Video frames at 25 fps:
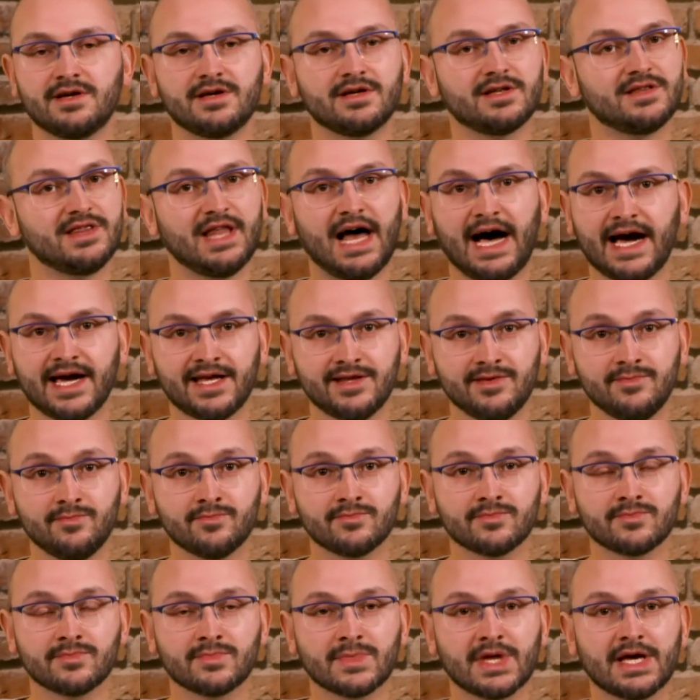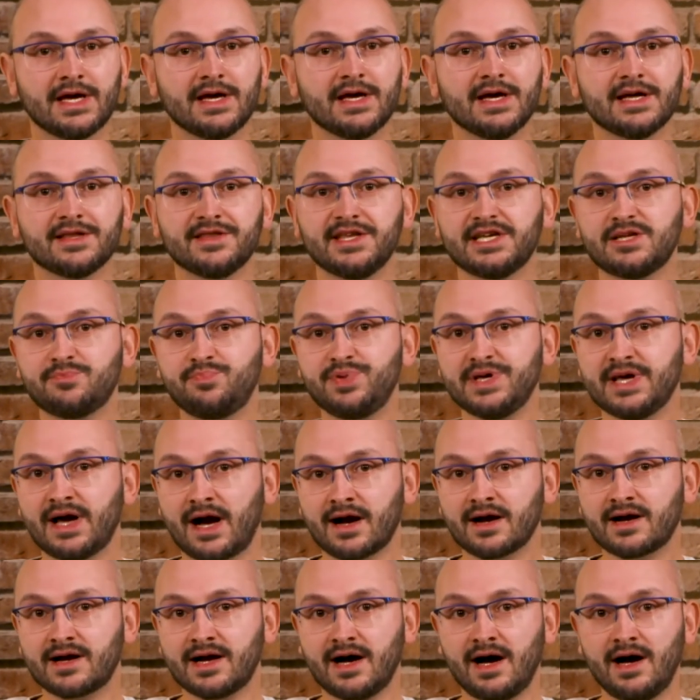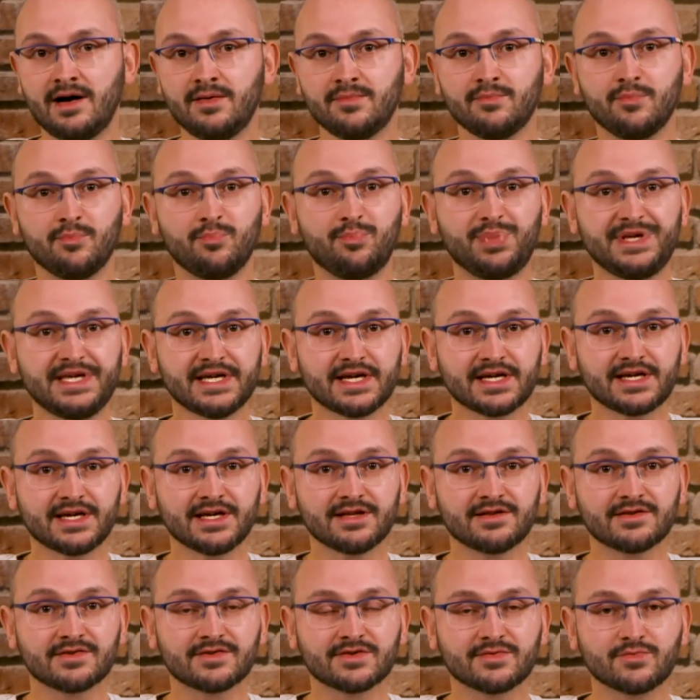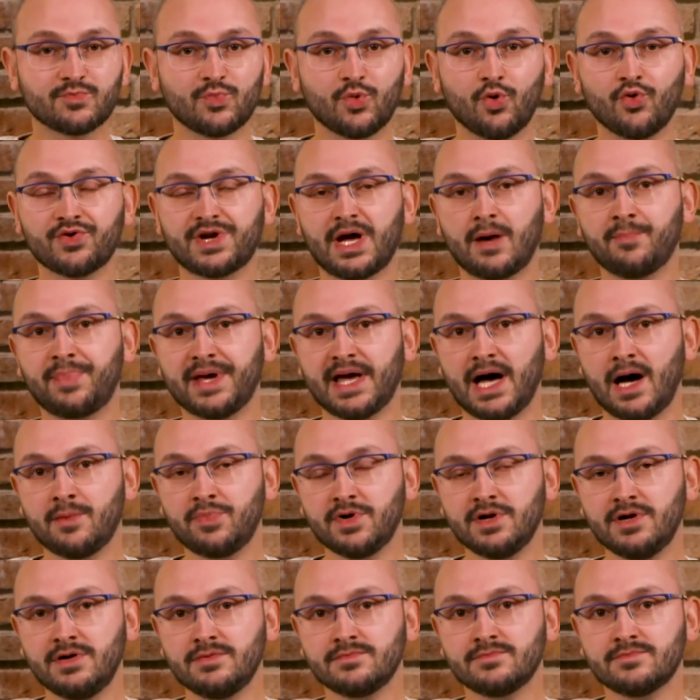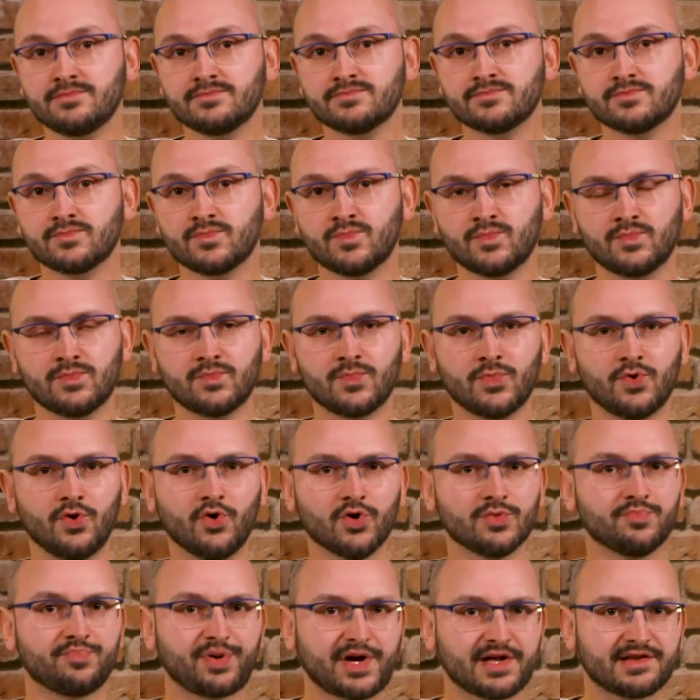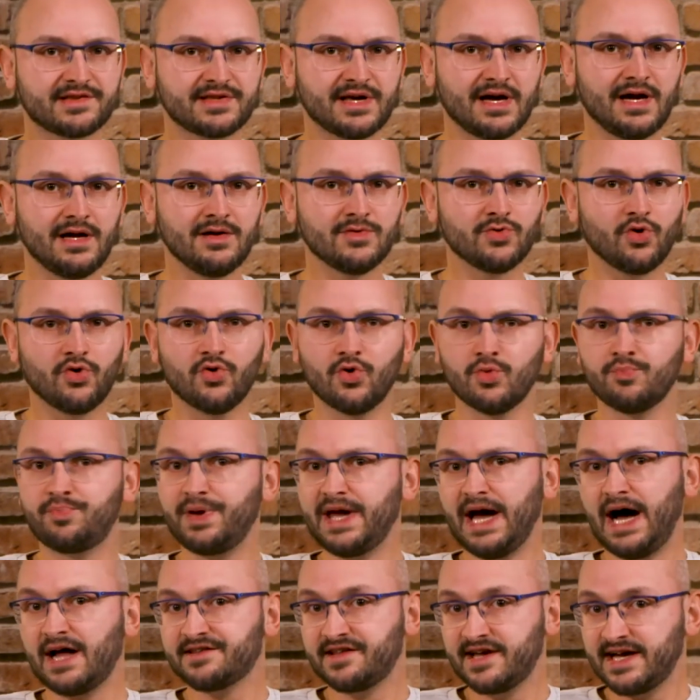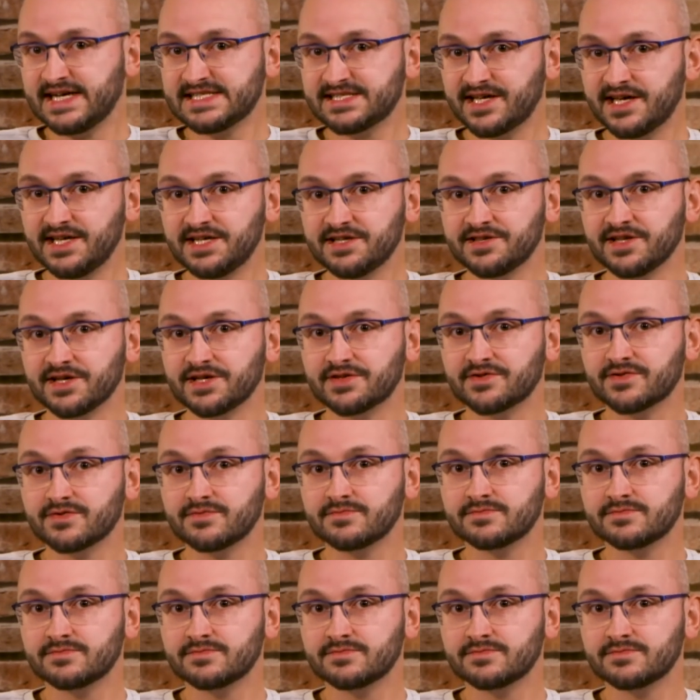Nein, nicht Bianca, Birgit oder Bärbel und Britta und Beata erst recht nicht.